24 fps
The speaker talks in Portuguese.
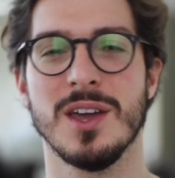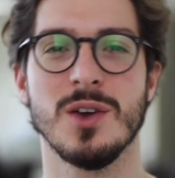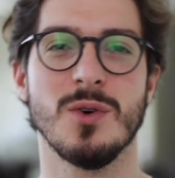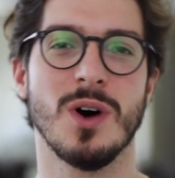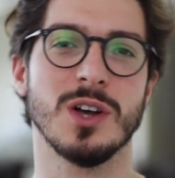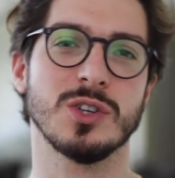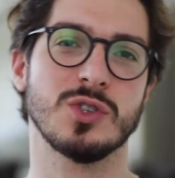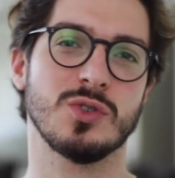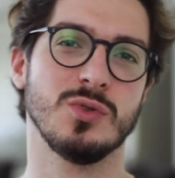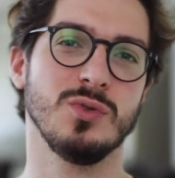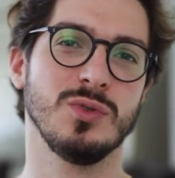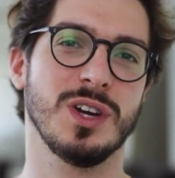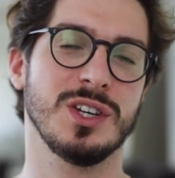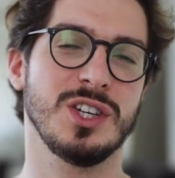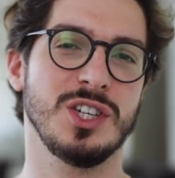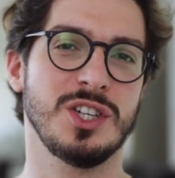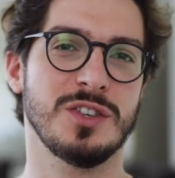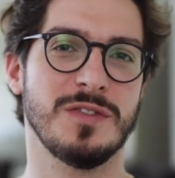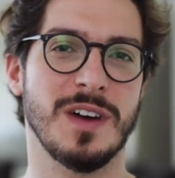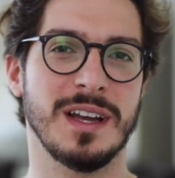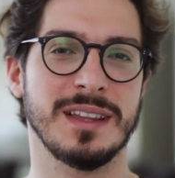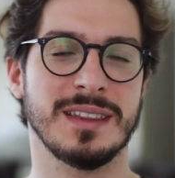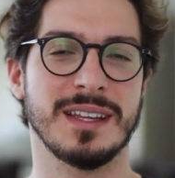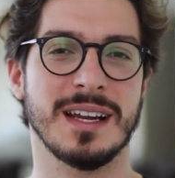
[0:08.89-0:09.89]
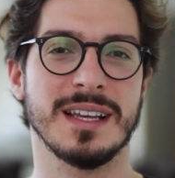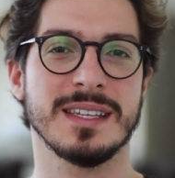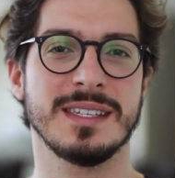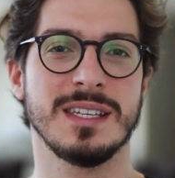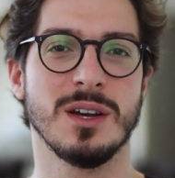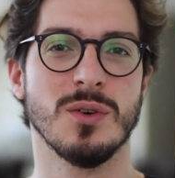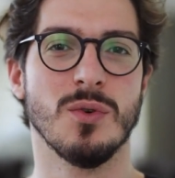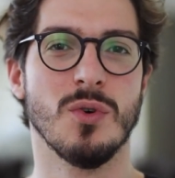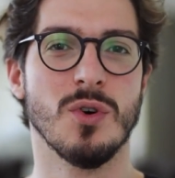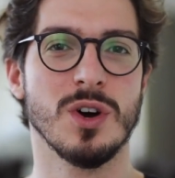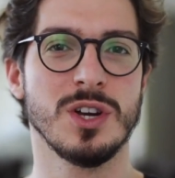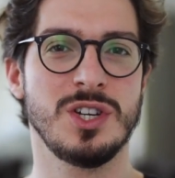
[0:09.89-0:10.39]
E o assunto que a gente vai
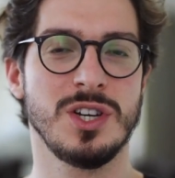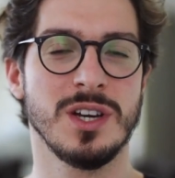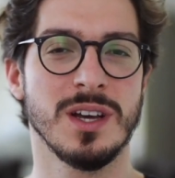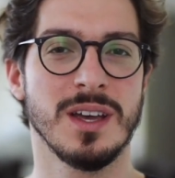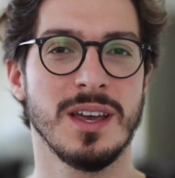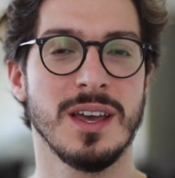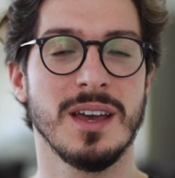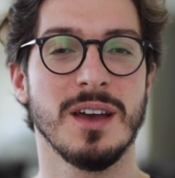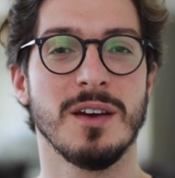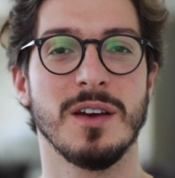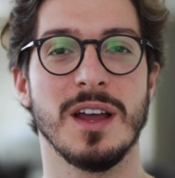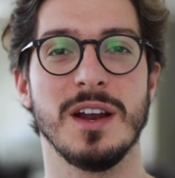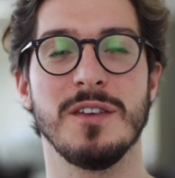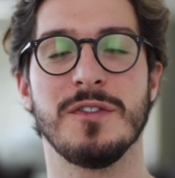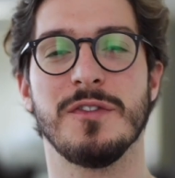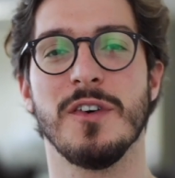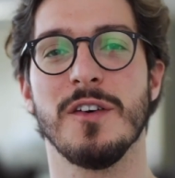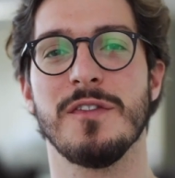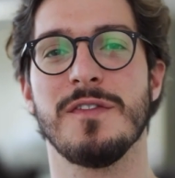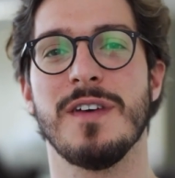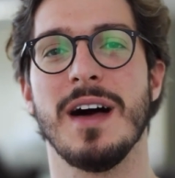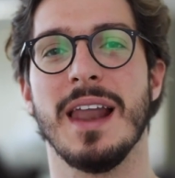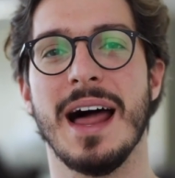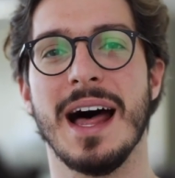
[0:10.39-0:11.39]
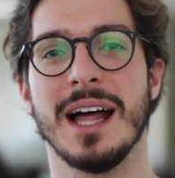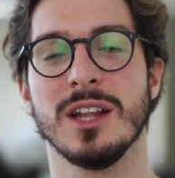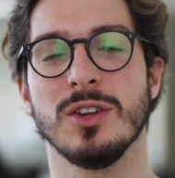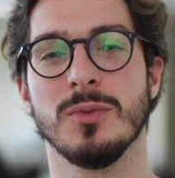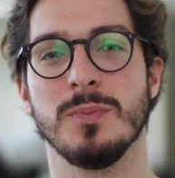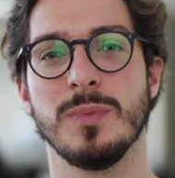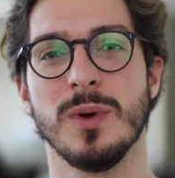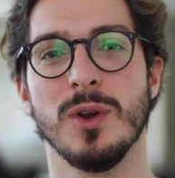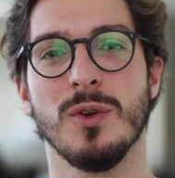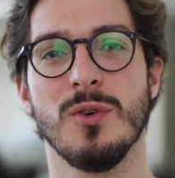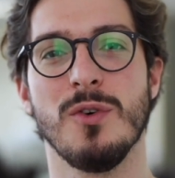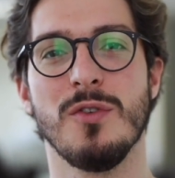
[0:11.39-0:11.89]
trazer hoje, ele foi
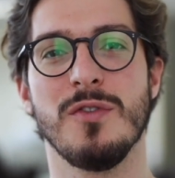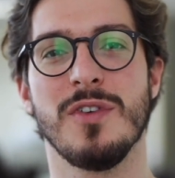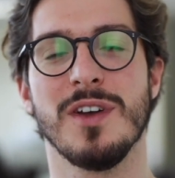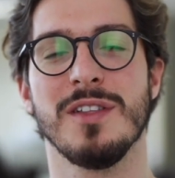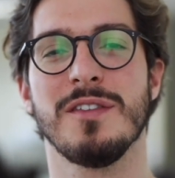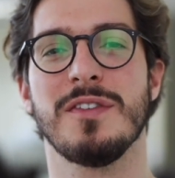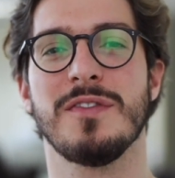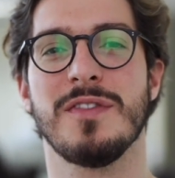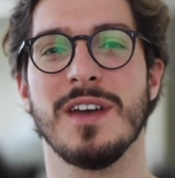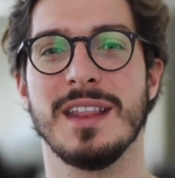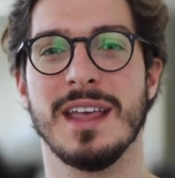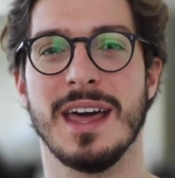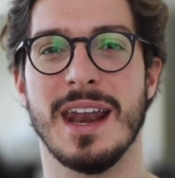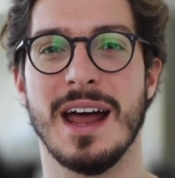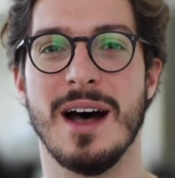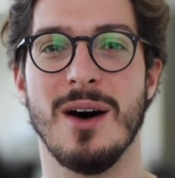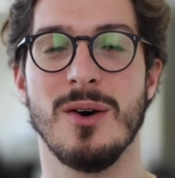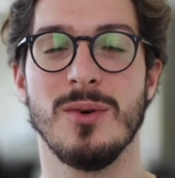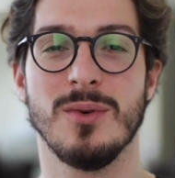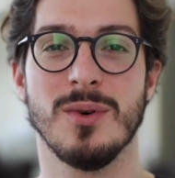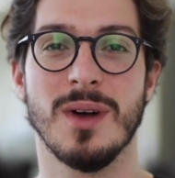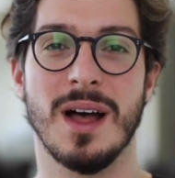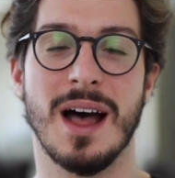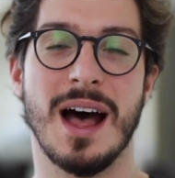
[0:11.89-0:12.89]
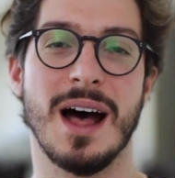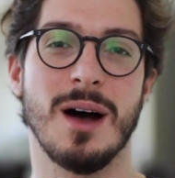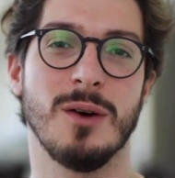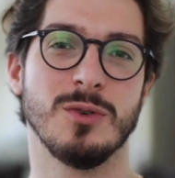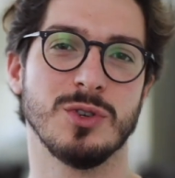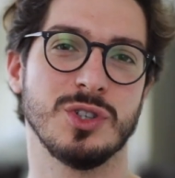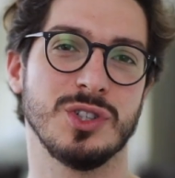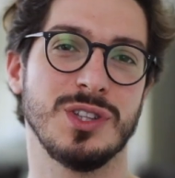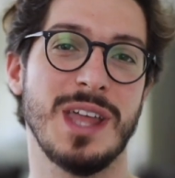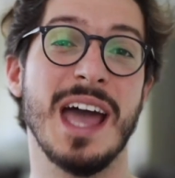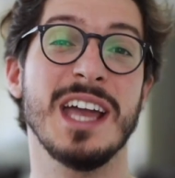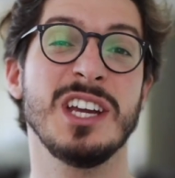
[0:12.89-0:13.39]
falado pelo governo federal há
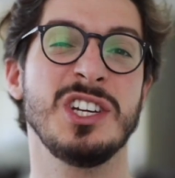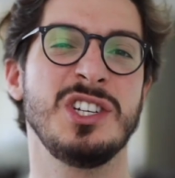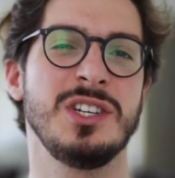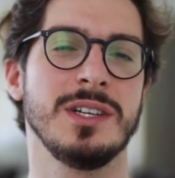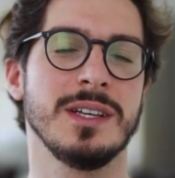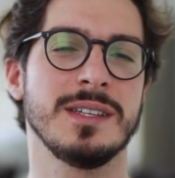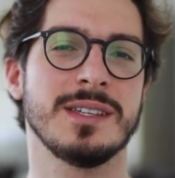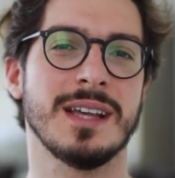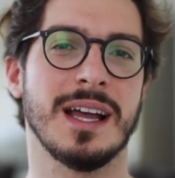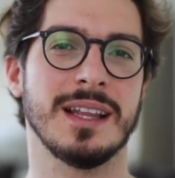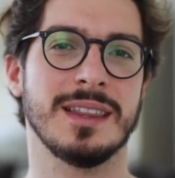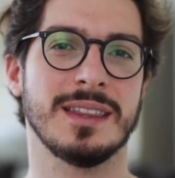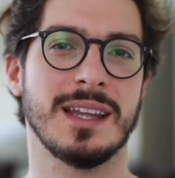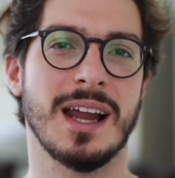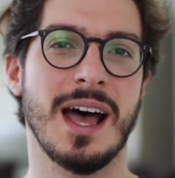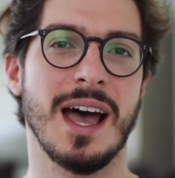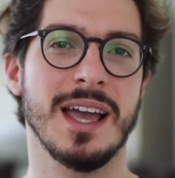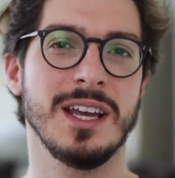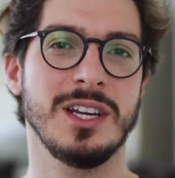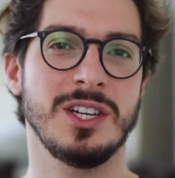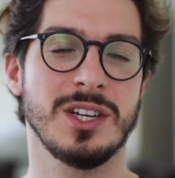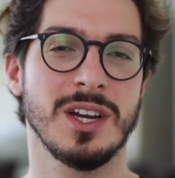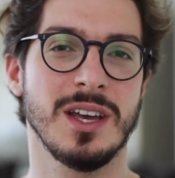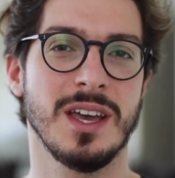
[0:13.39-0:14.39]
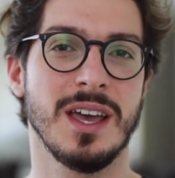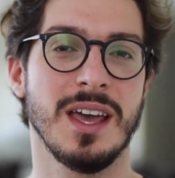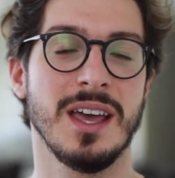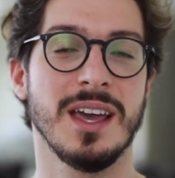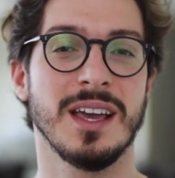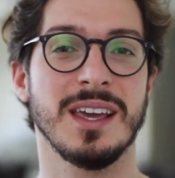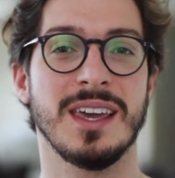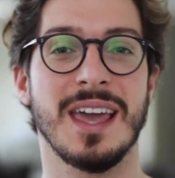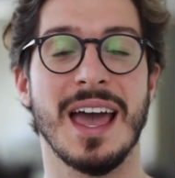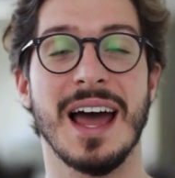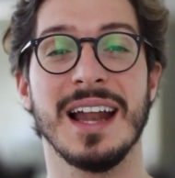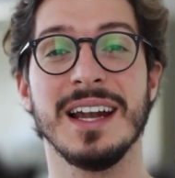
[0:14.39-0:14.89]
uns 10 dias atrás,
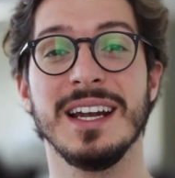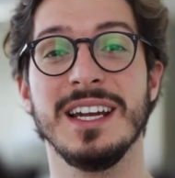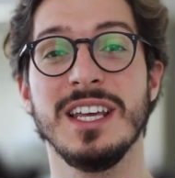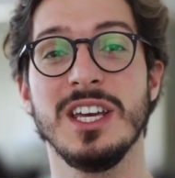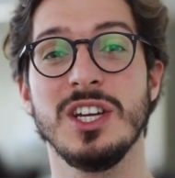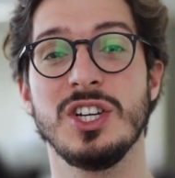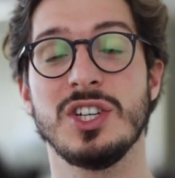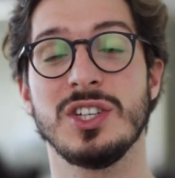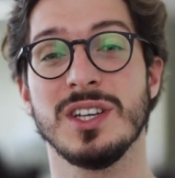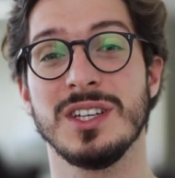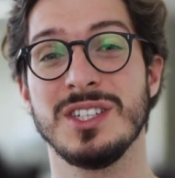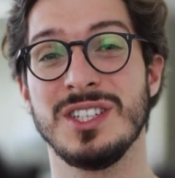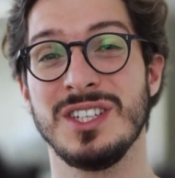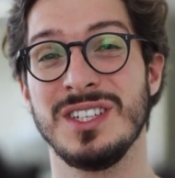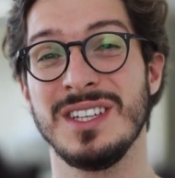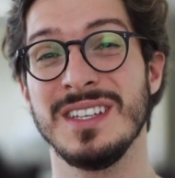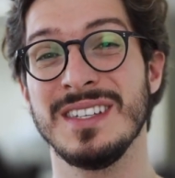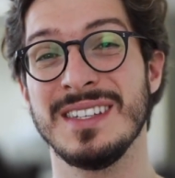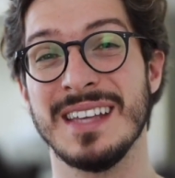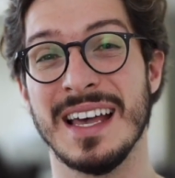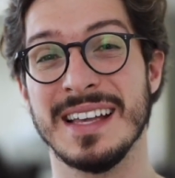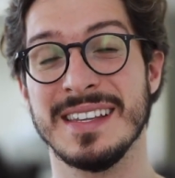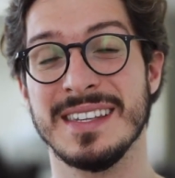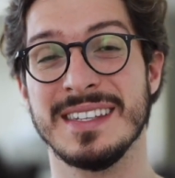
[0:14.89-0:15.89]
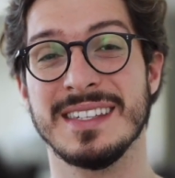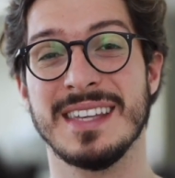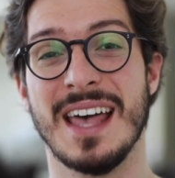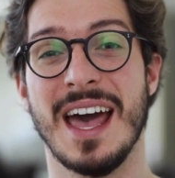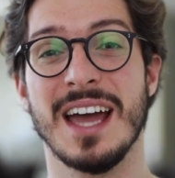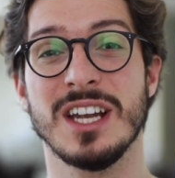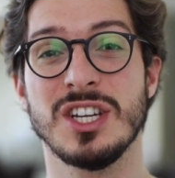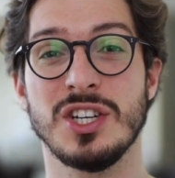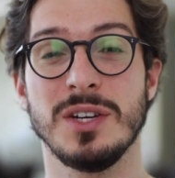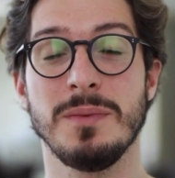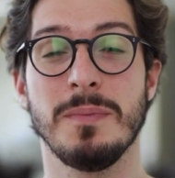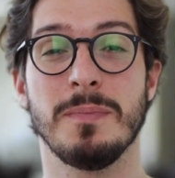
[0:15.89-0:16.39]
que é a lista de
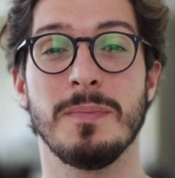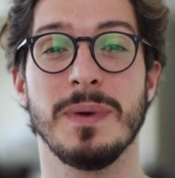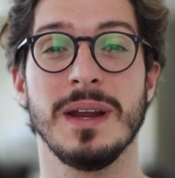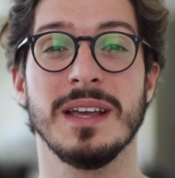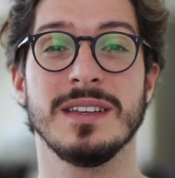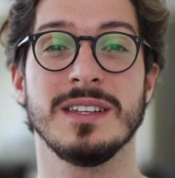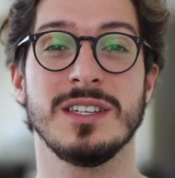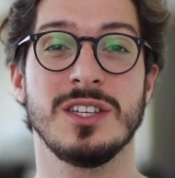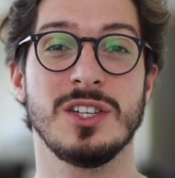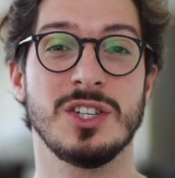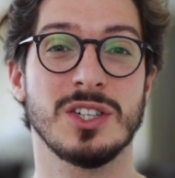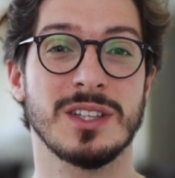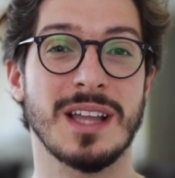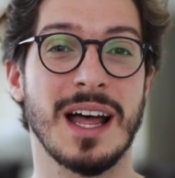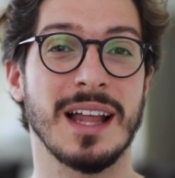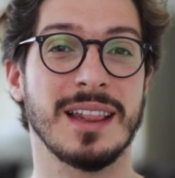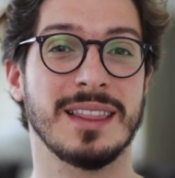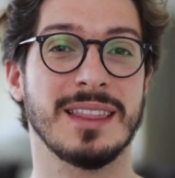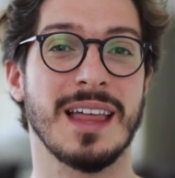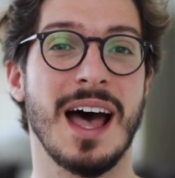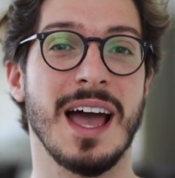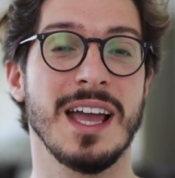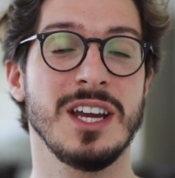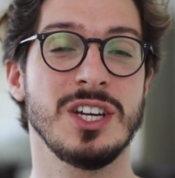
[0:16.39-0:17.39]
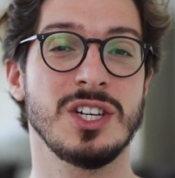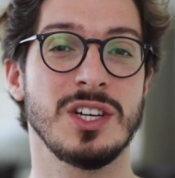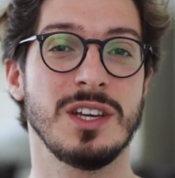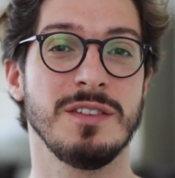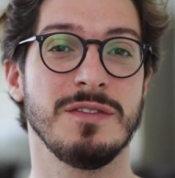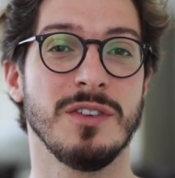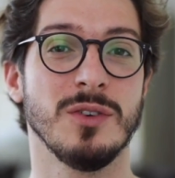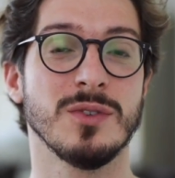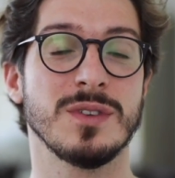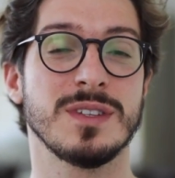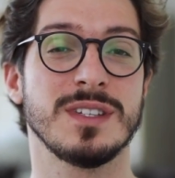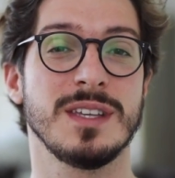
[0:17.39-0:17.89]
17 empresas estatais
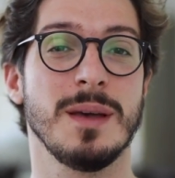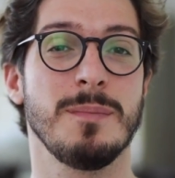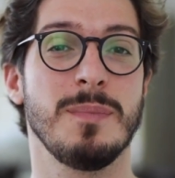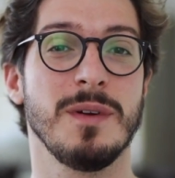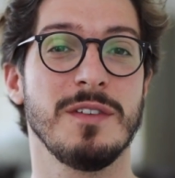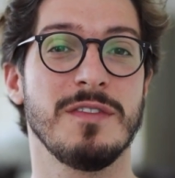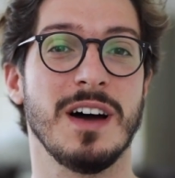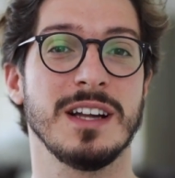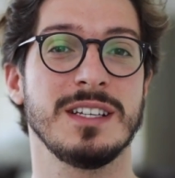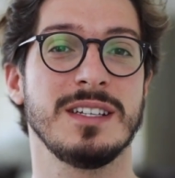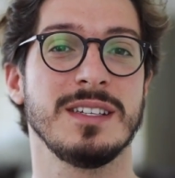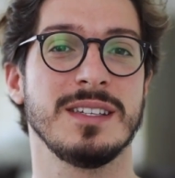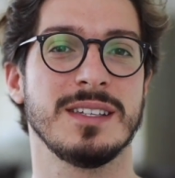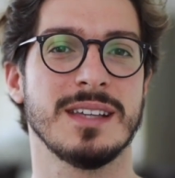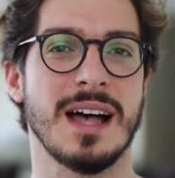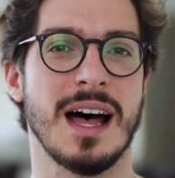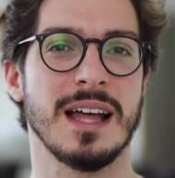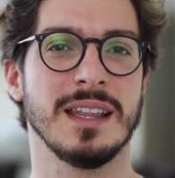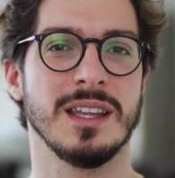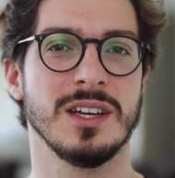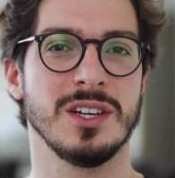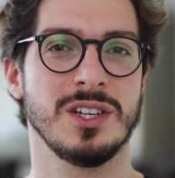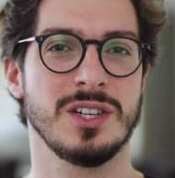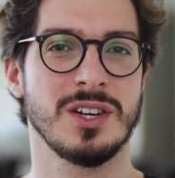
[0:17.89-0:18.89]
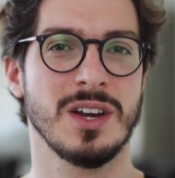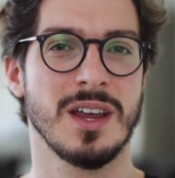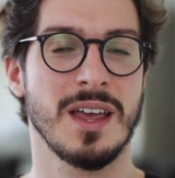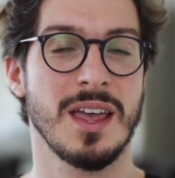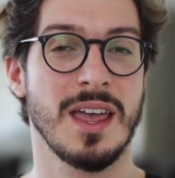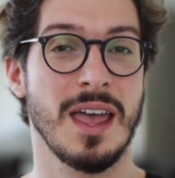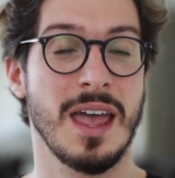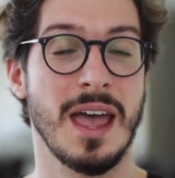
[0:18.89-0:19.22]
que vão ser privatizadas.